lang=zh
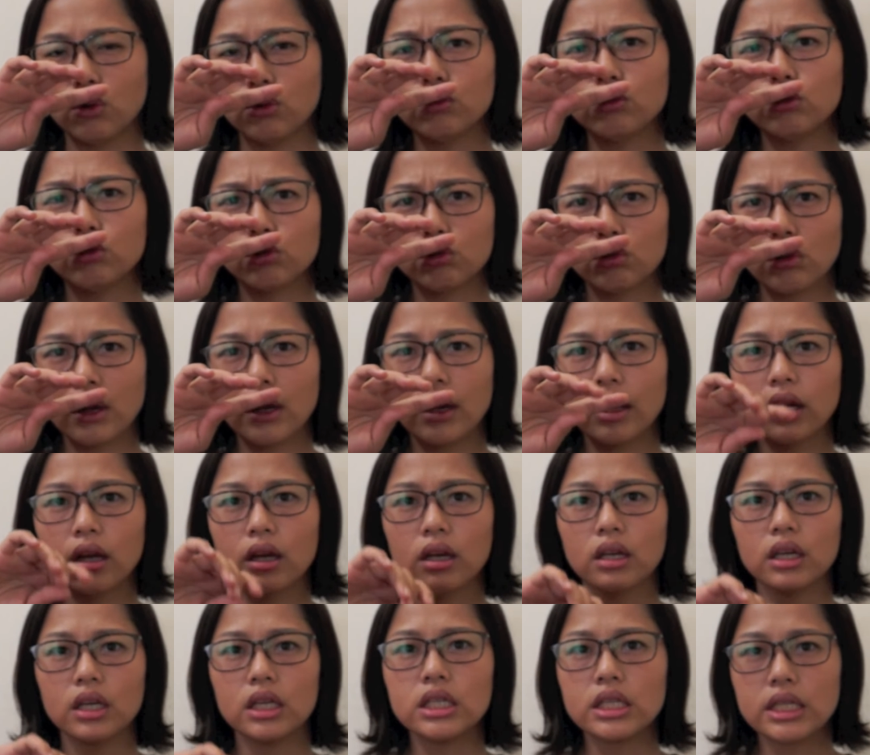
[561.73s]
五岁
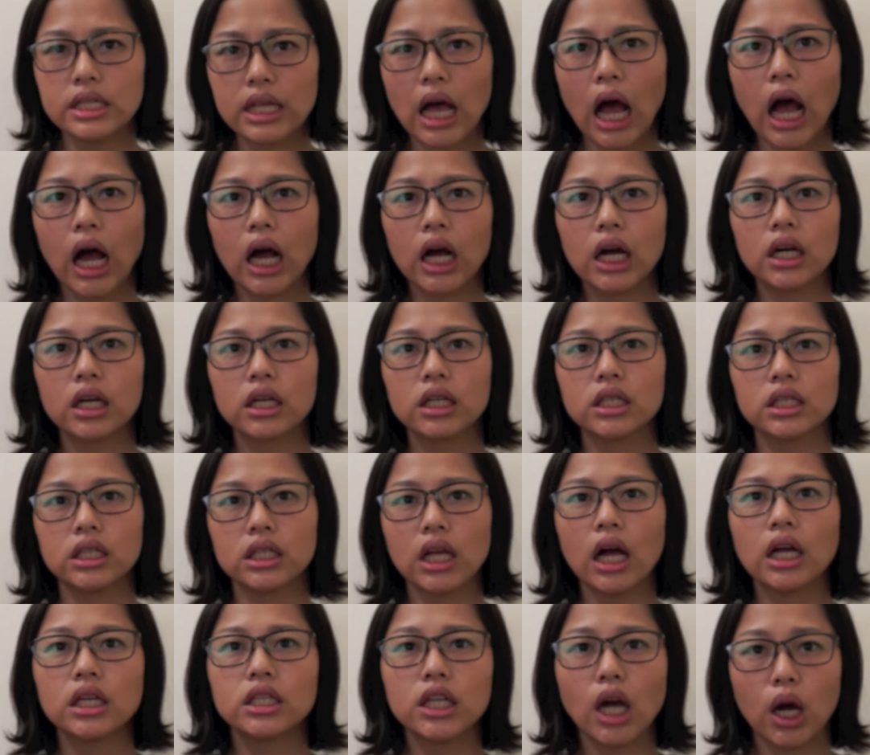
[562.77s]
以上
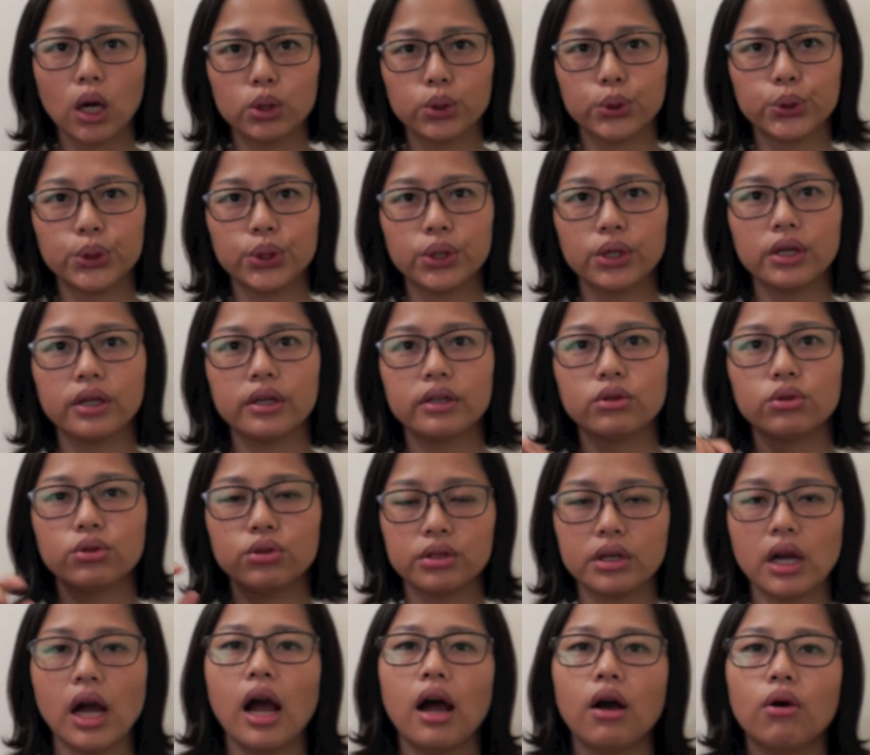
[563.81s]
上小学
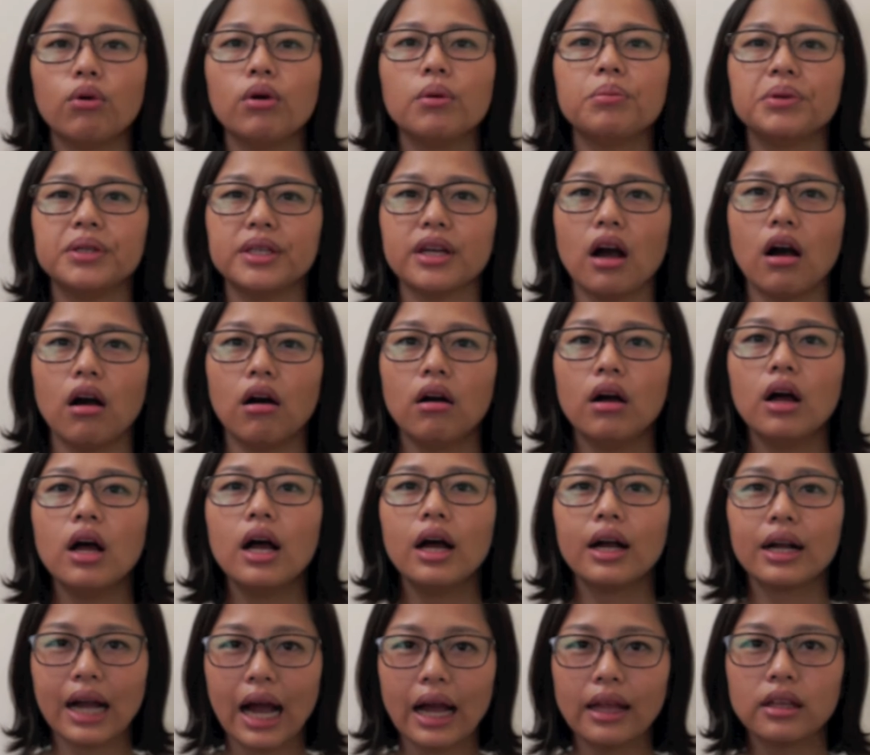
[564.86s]
去看会比较
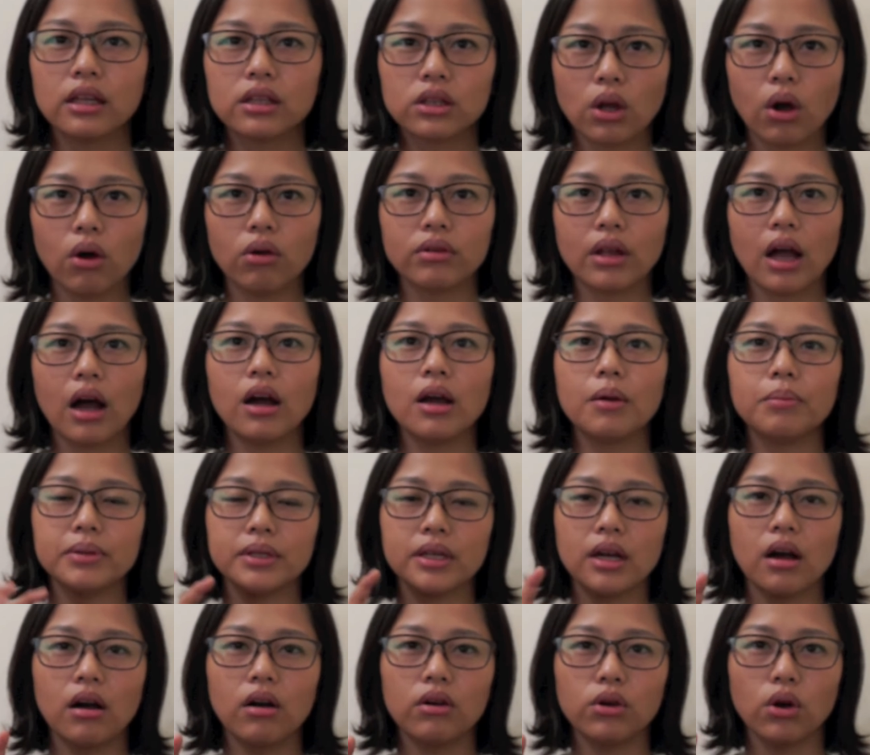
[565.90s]
看得懂，然后也比
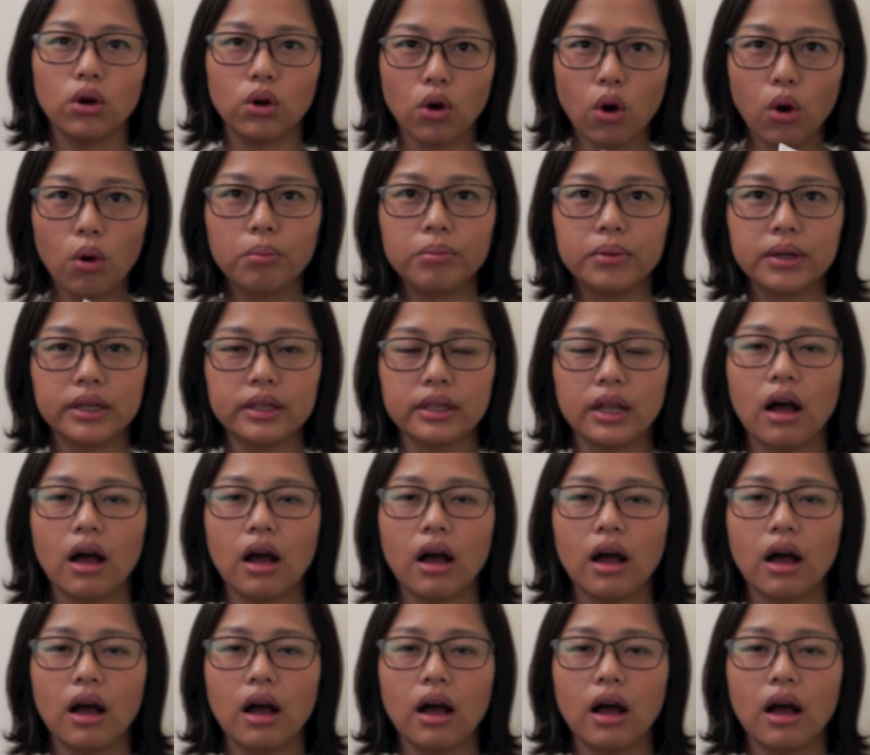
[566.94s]
较有共鸣，